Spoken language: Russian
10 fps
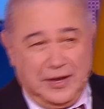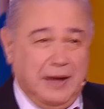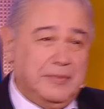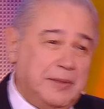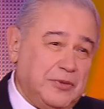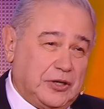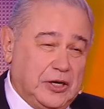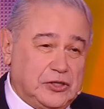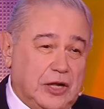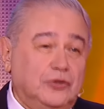А мама
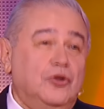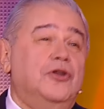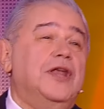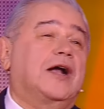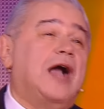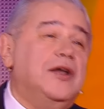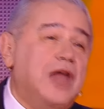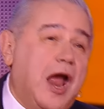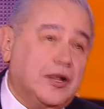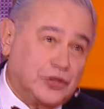кричала «Ну,
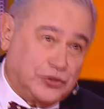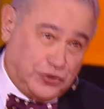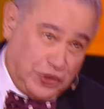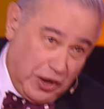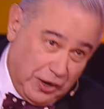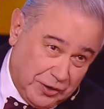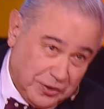наконец-то!»